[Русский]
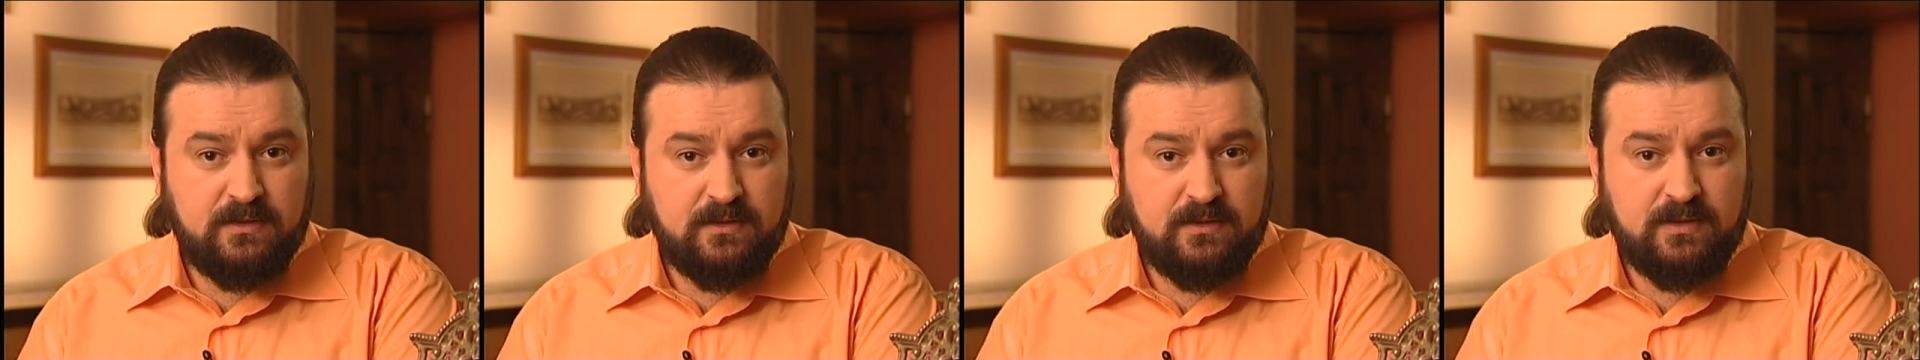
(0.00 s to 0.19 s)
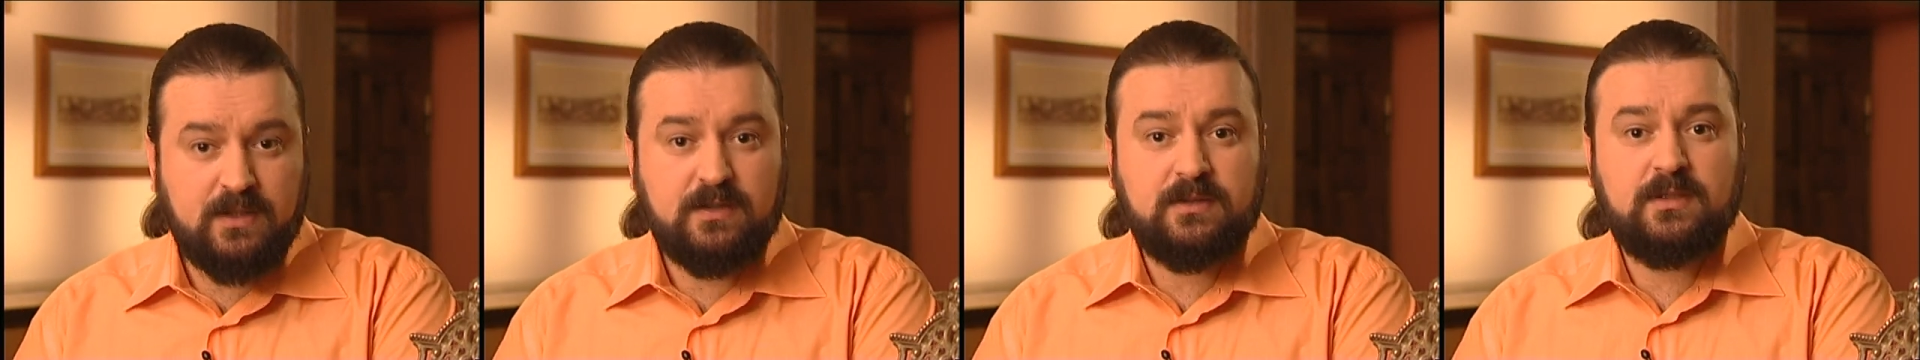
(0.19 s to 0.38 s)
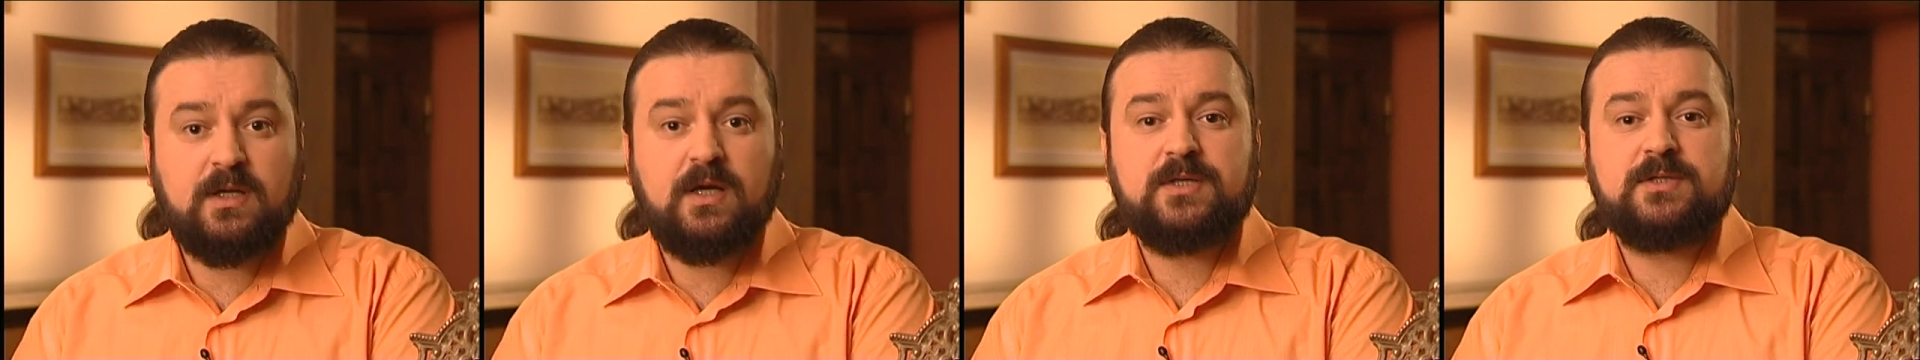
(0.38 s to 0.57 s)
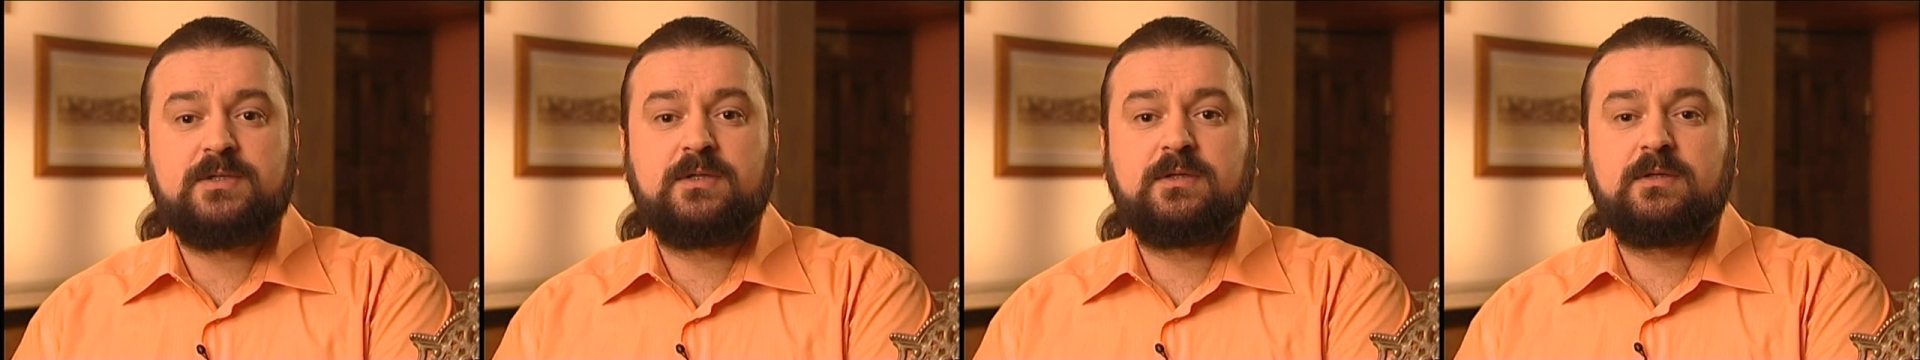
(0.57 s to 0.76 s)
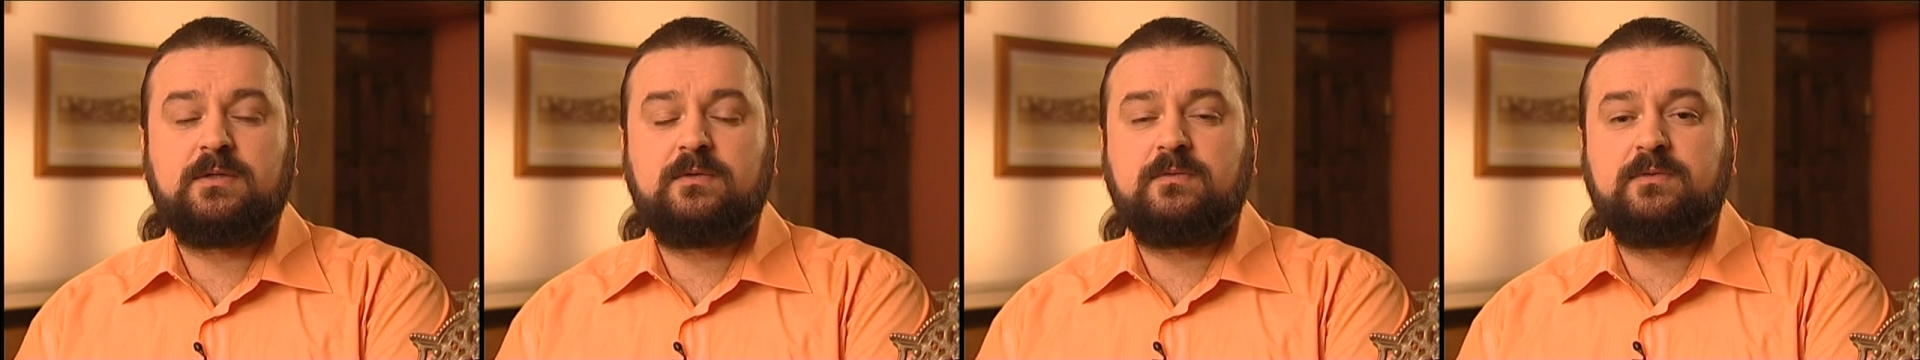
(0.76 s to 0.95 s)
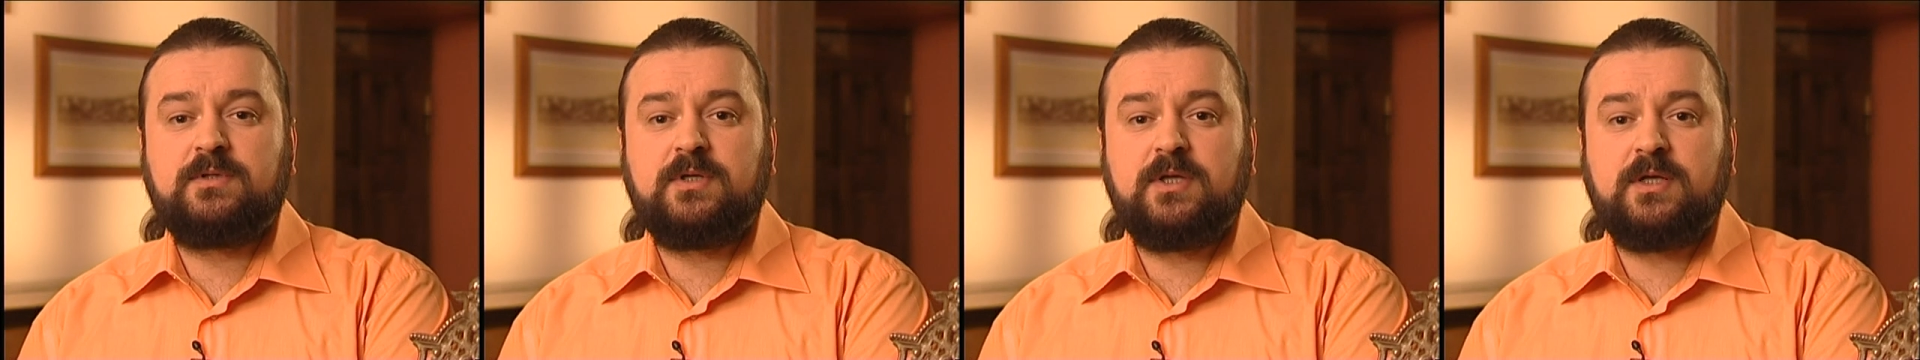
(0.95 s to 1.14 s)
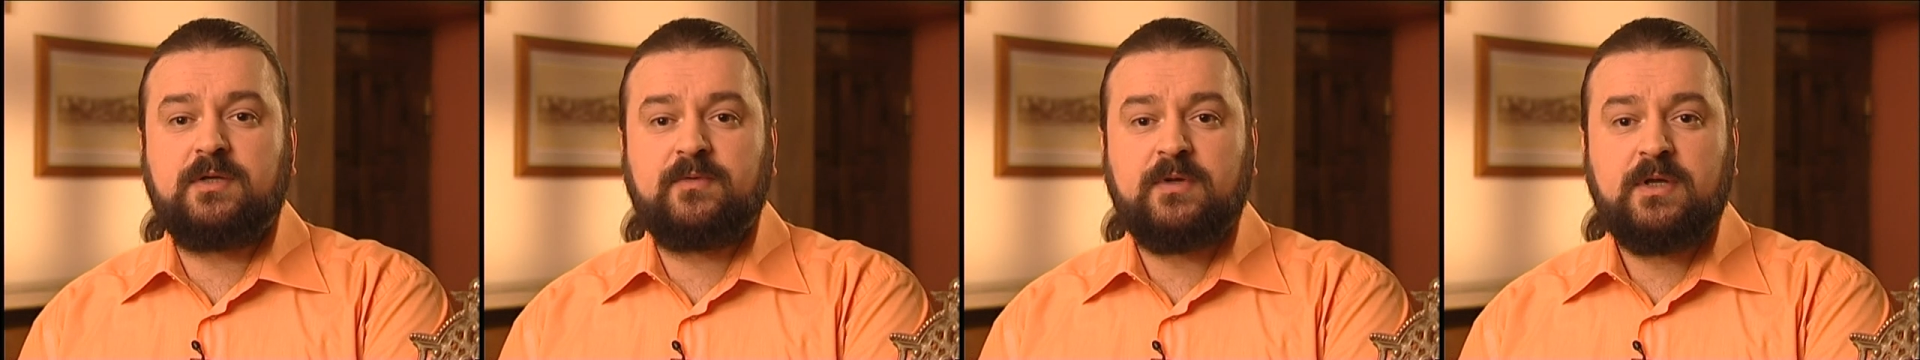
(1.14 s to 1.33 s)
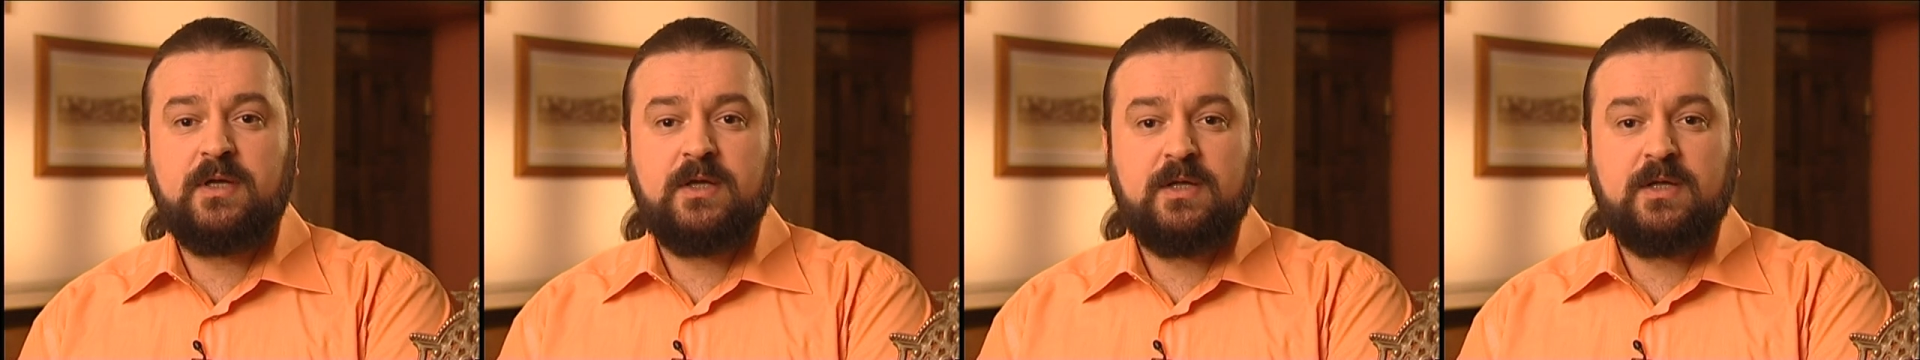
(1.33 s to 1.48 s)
тогдашних иудеев